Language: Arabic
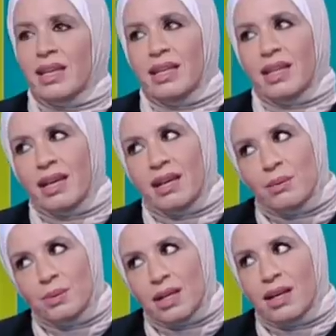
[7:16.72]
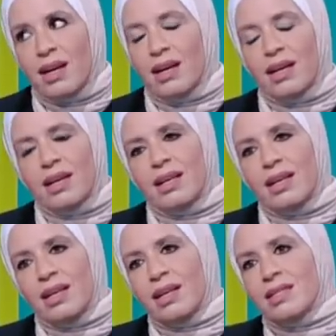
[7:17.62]
احنا بصراحه
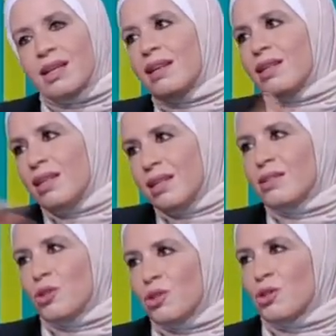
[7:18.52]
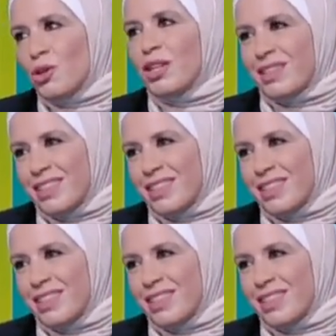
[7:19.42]
آه، صار صرنا